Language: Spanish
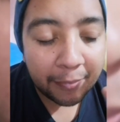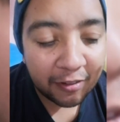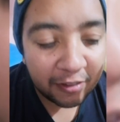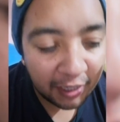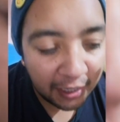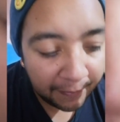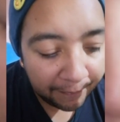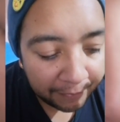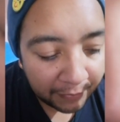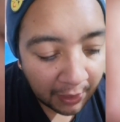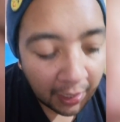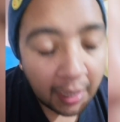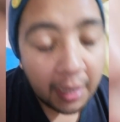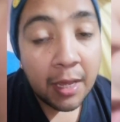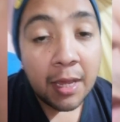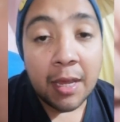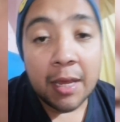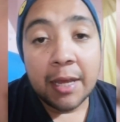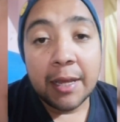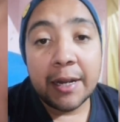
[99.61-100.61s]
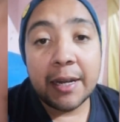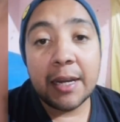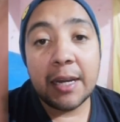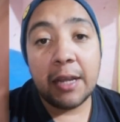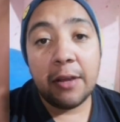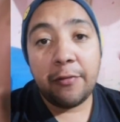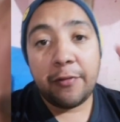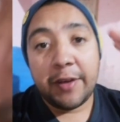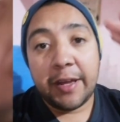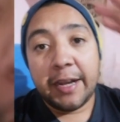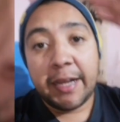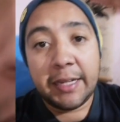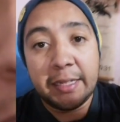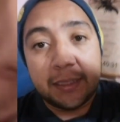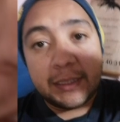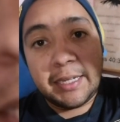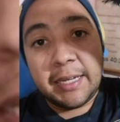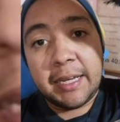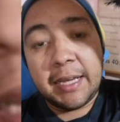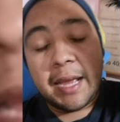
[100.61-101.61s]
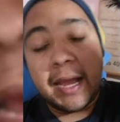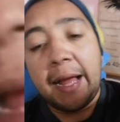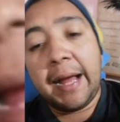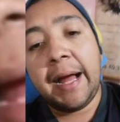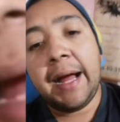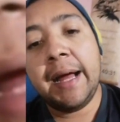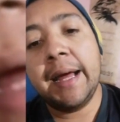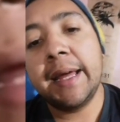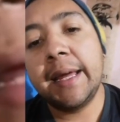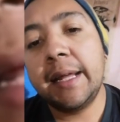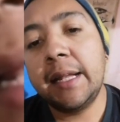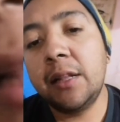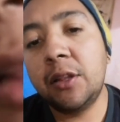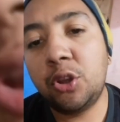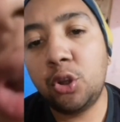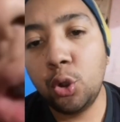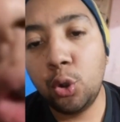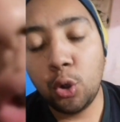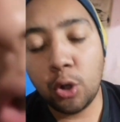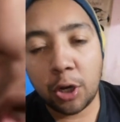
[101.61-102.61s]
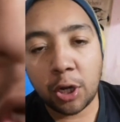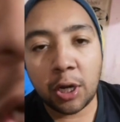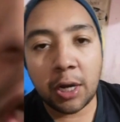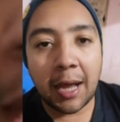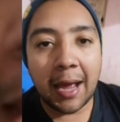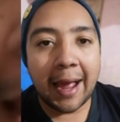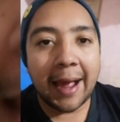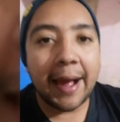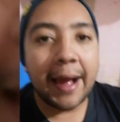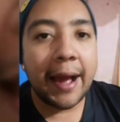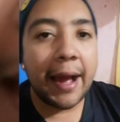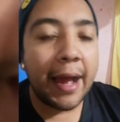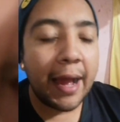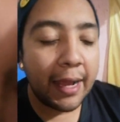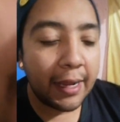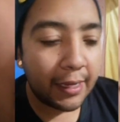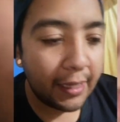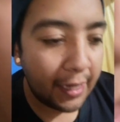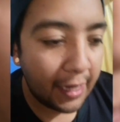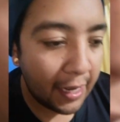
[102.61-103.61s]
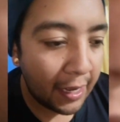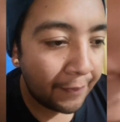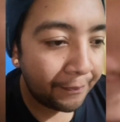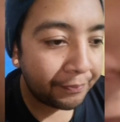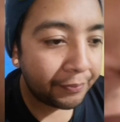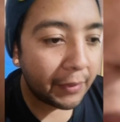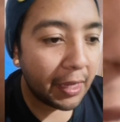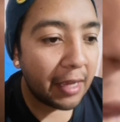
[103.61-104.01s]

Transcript: Sí, referente a el Tour Águila.